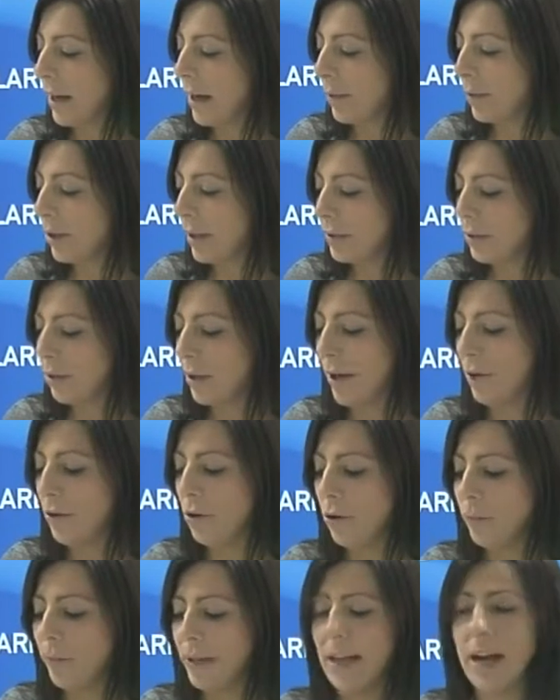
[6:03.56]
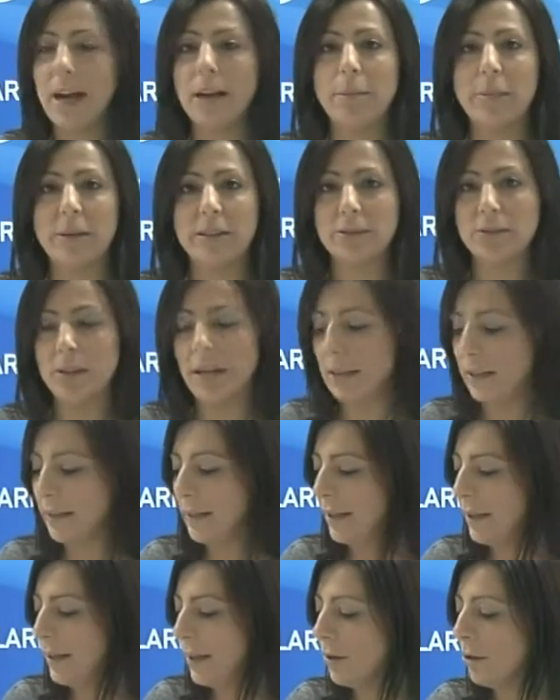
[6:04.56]
abonando las nóminas al personal
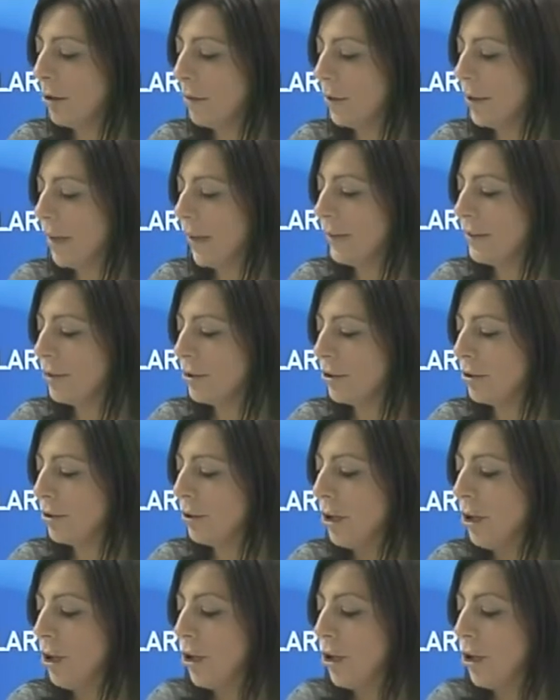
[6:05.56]
técnico, como ya he dicho,